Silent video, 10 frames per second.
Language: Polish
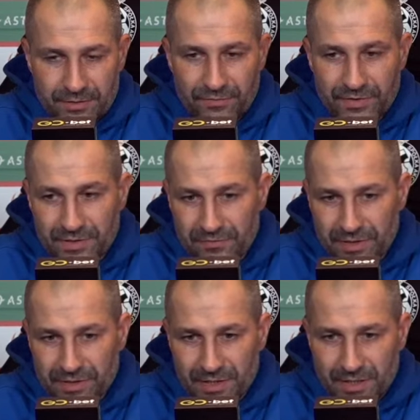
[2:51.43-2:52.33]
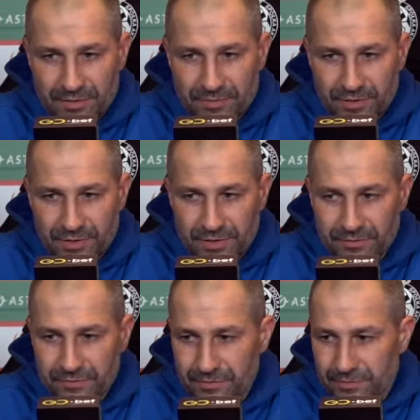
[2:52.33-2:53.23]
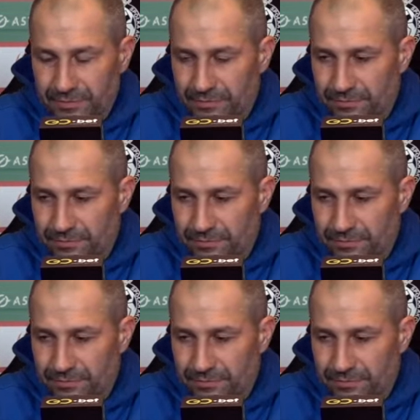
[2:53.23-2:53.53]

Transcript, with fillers: ofensywnie, staraliśmy się no,